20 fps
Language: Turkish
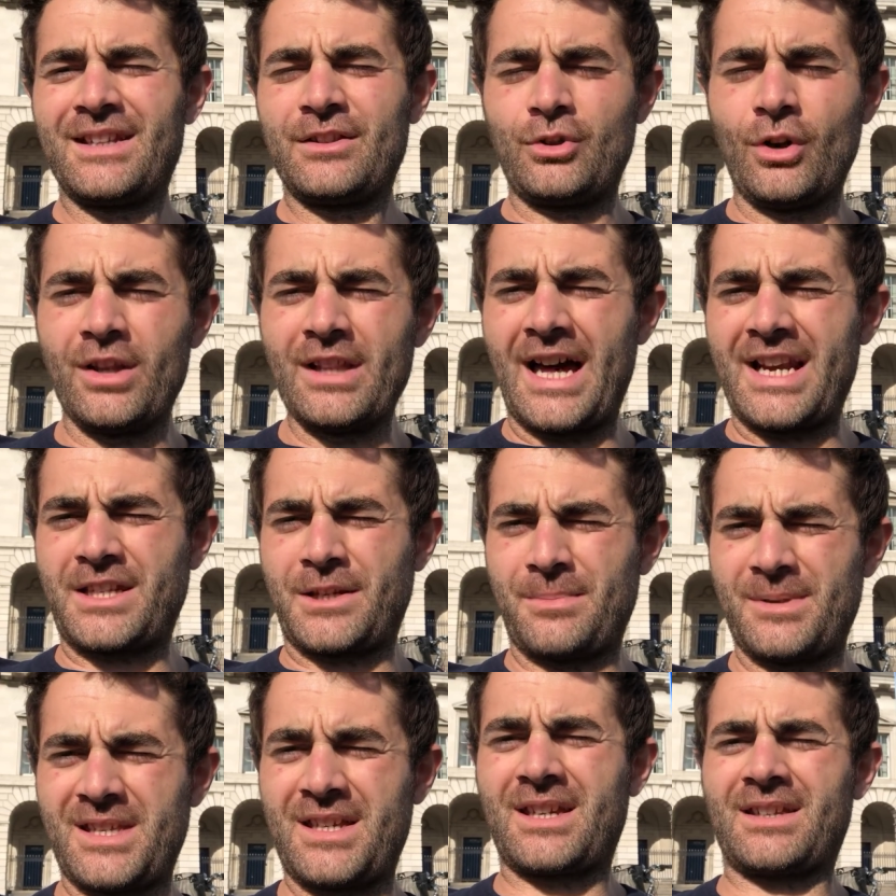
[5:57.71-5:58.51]
Diyorlar
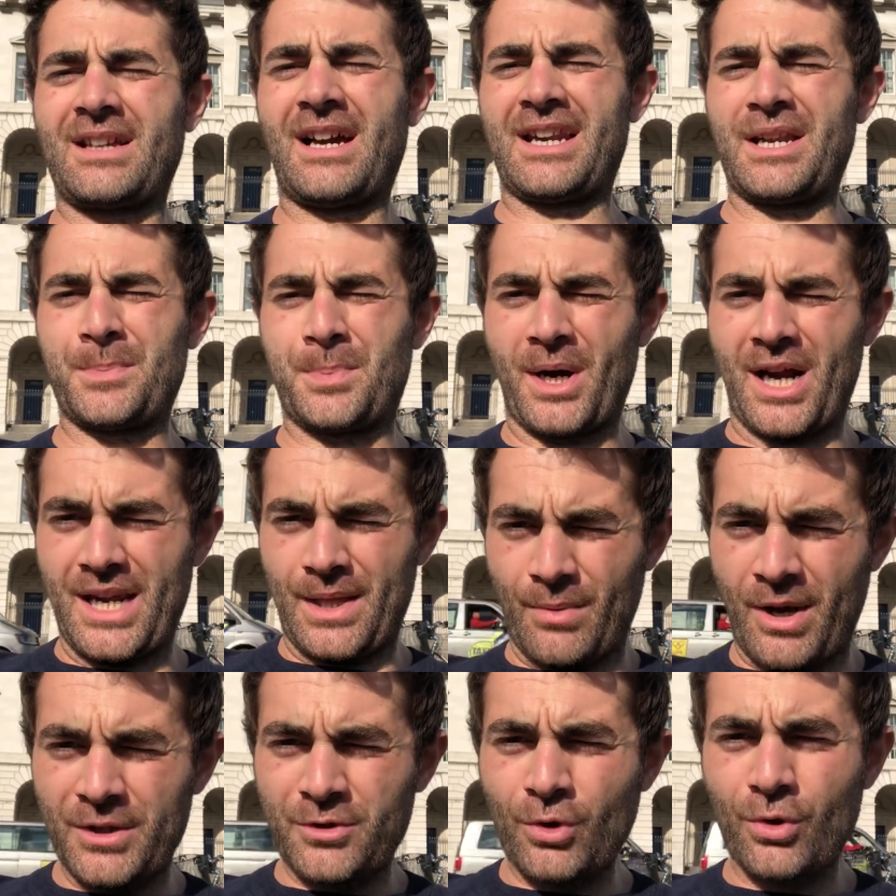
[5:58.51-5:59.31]
ki biz iki tane
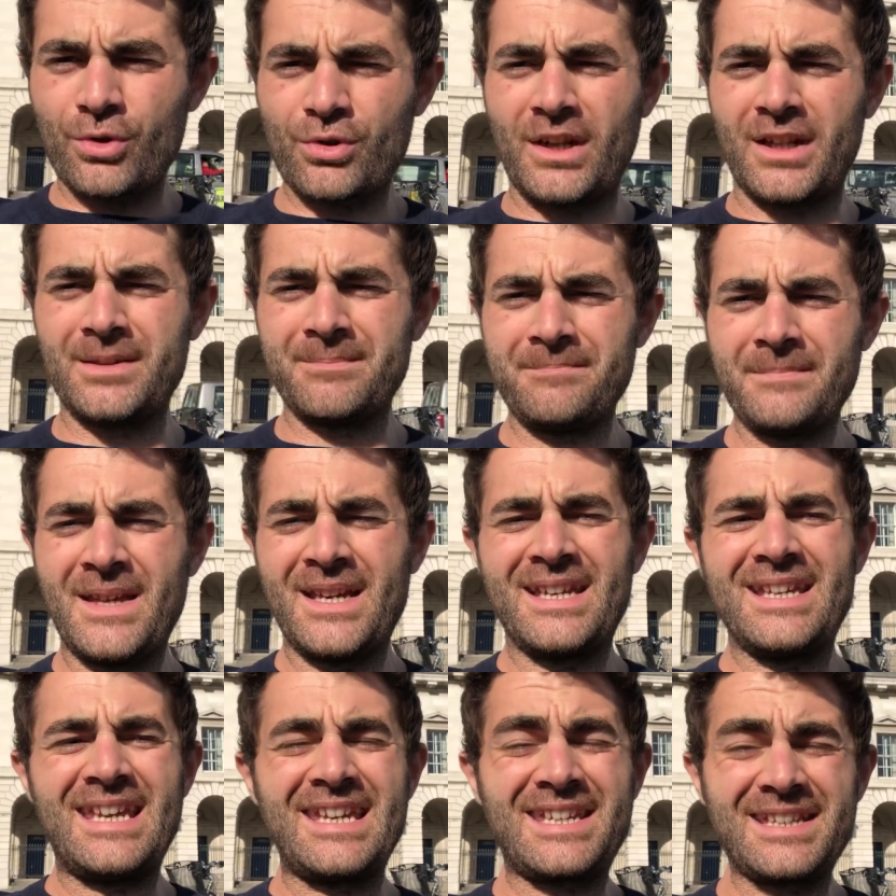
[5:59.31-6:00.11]
parlamento kuralım.
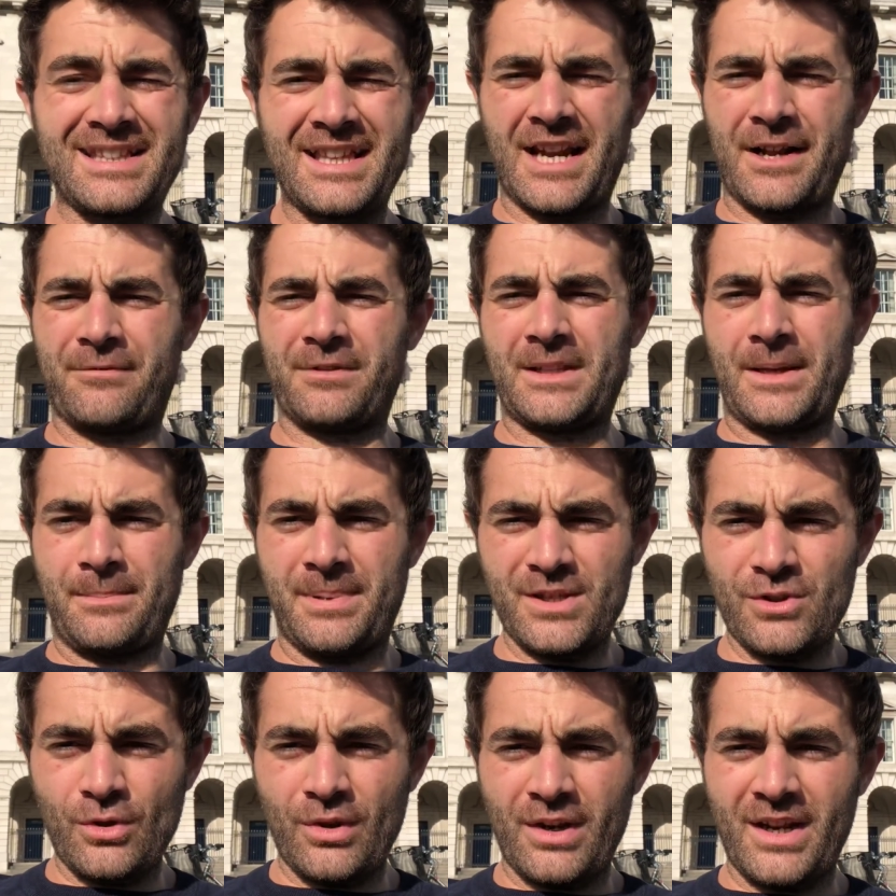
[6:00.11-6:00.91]
iki tarafı da
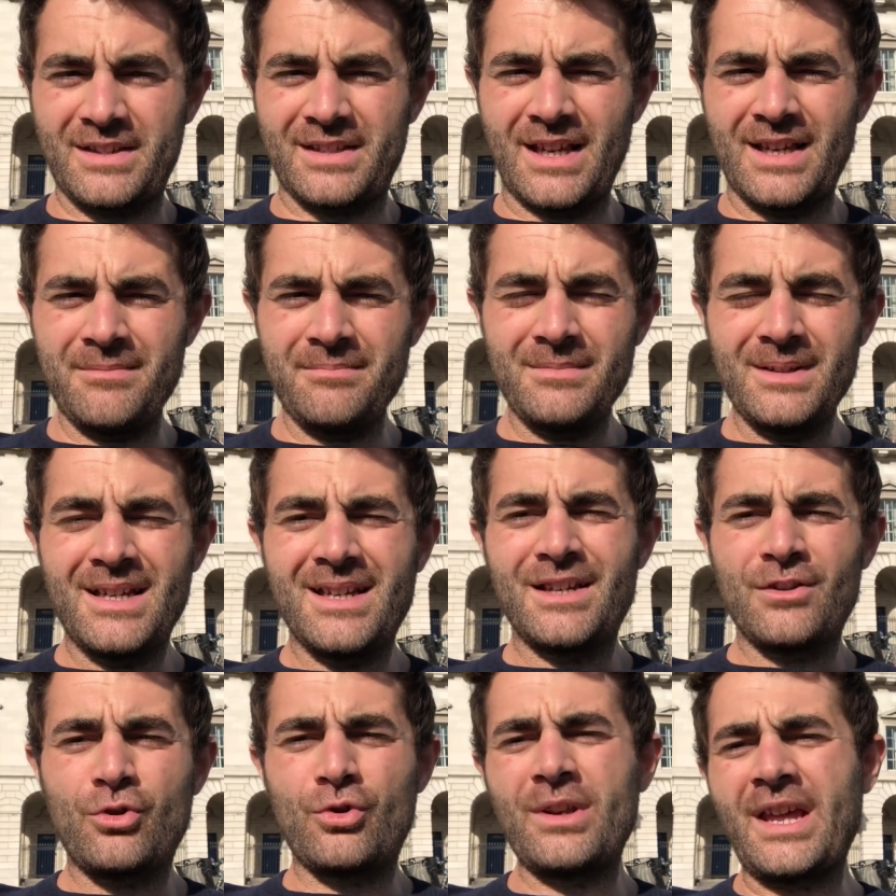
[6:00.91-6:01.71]
biz yönetelim.
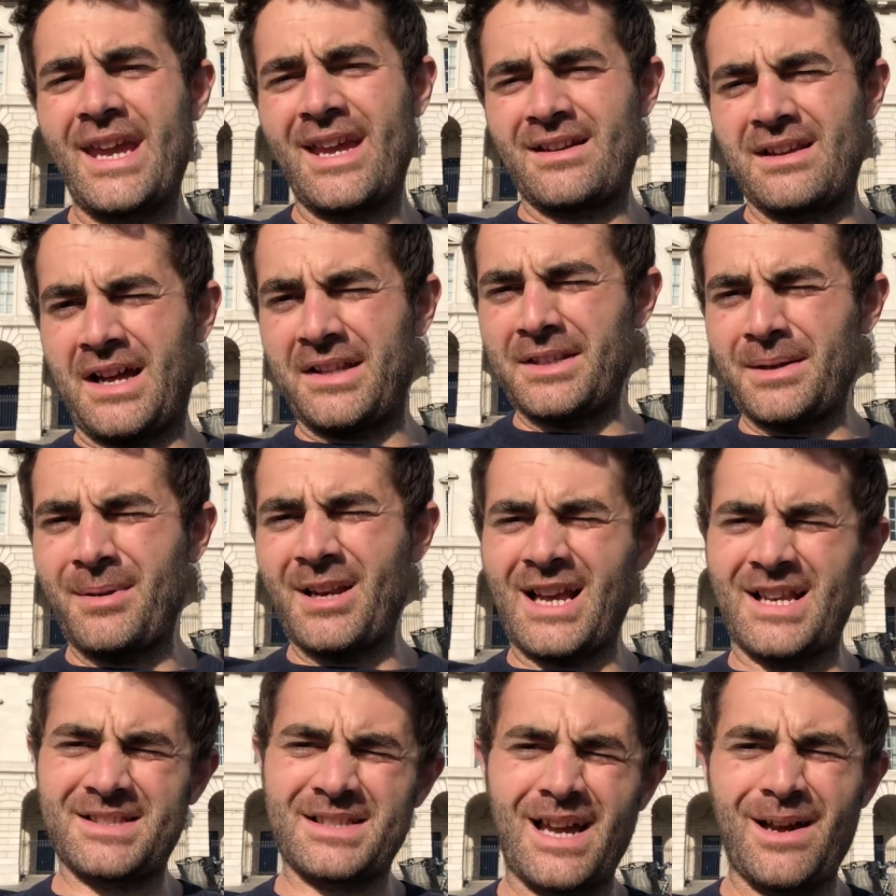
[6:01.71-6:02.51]
Güney İrlanda
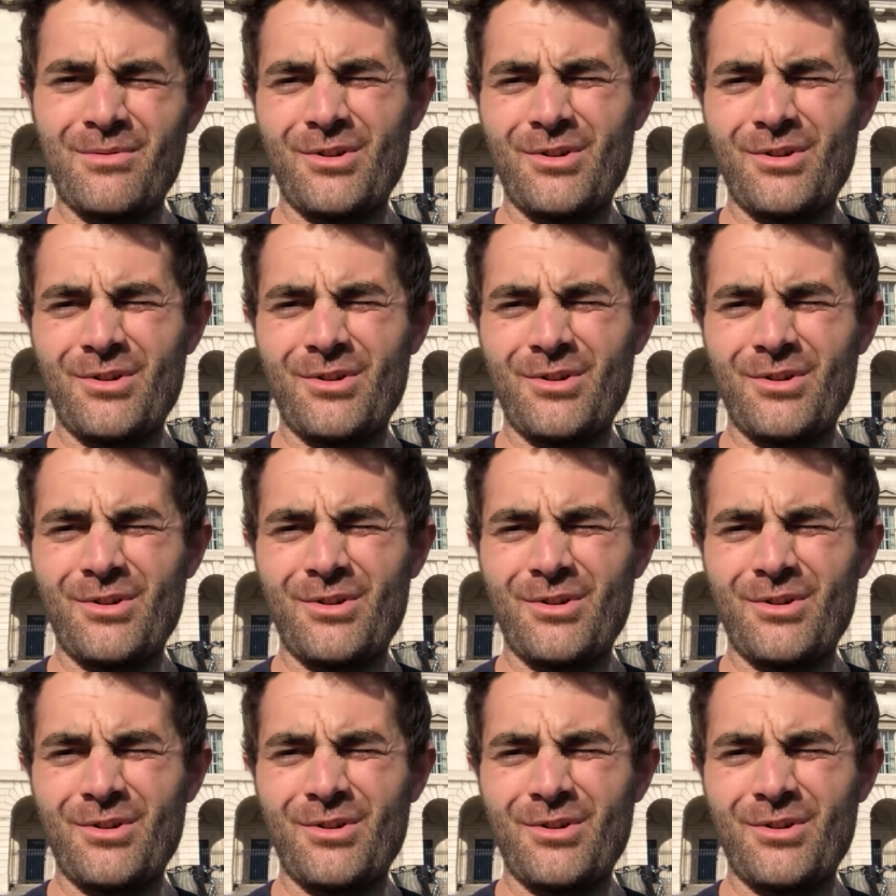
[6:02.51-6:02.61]
biraz daha